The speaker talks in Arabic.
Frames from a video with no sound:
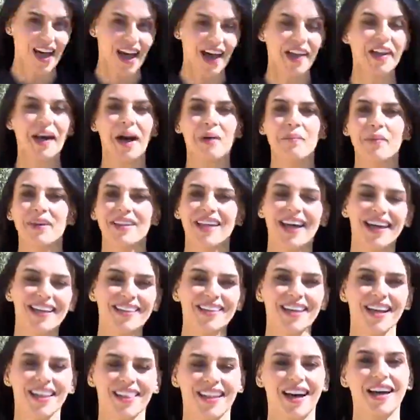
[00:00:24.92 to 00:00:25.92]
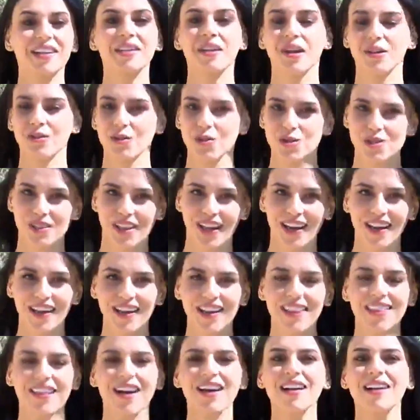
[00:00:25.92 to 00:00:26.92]
أنا عم بتحدث عن
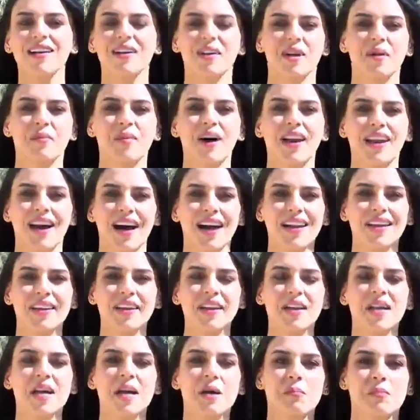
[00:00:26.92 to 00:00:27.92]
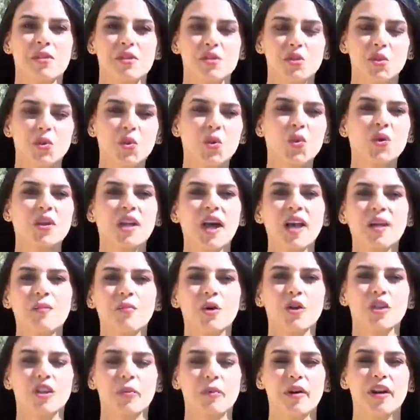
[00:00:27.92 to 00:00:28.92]
الأستاذ أكرم العلي مسؤول
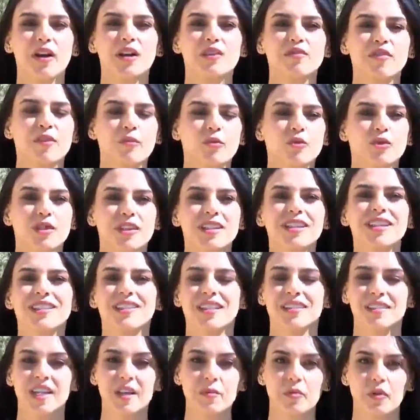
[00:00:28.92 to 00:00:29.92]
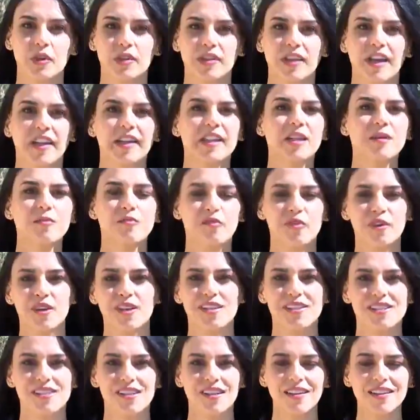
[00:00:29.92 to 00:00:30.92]
المختبرات في مديرية التربية والتعليم
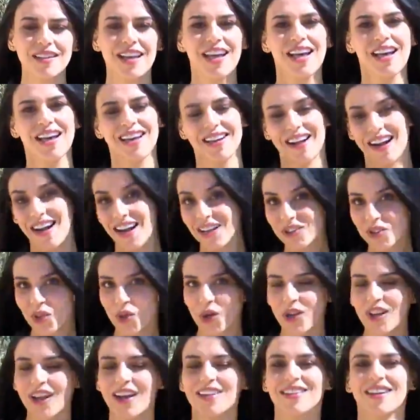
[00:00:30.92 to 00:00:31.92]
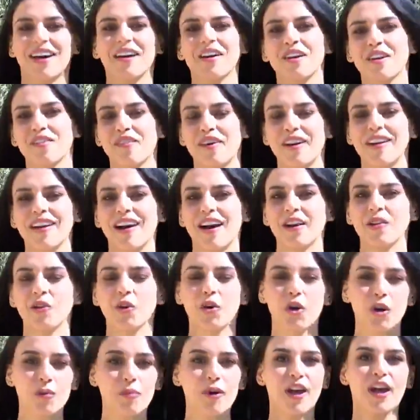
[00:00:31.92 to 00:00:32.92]
في الصل رح أدخل أتعرف عليه عن
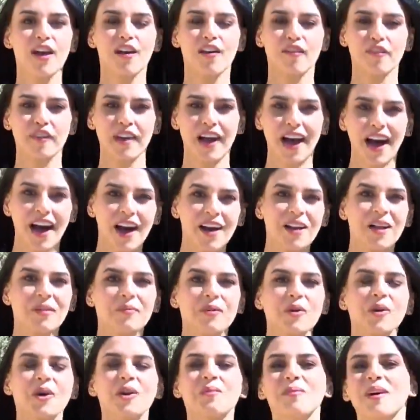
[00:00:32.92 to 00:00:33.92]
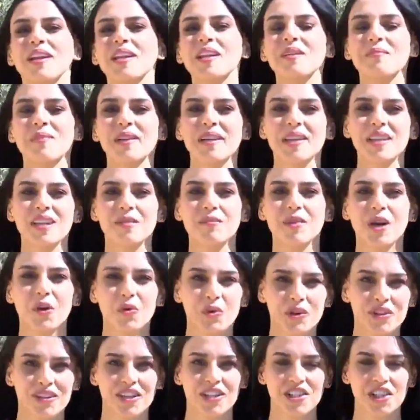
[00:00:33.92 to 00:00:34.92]
قرب في عالمه المليء بالكيمياء
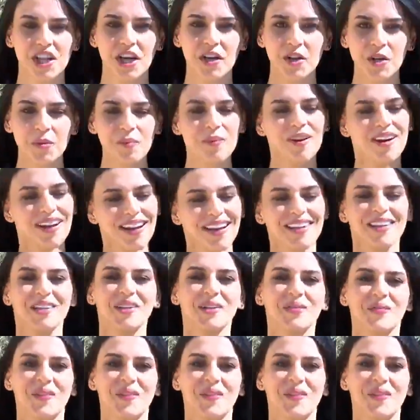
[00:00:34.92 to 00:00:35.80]
والتجارب خليكم